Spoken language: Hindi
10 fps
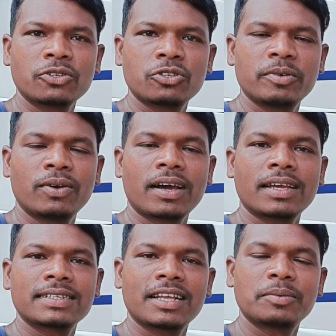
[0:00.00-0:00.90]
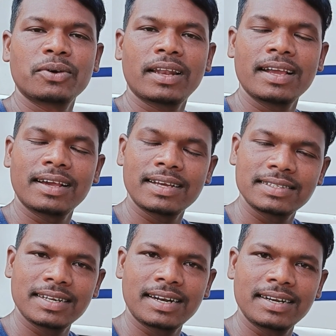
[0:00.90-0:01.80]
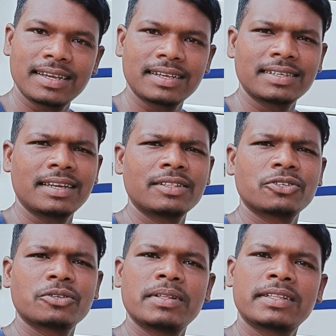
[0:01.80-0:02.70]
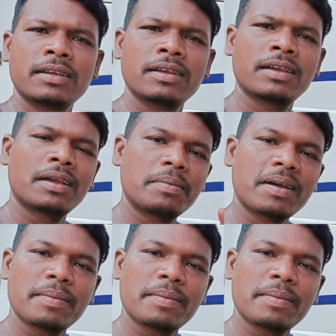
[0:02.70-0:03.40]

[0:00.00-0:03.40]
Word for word: दोस्तों वीडियो अगर अच्छा लगा तो वीडियो को लाइक करना शेयर करना ठीक है चलिए दोस्तों मिलते हैं बाय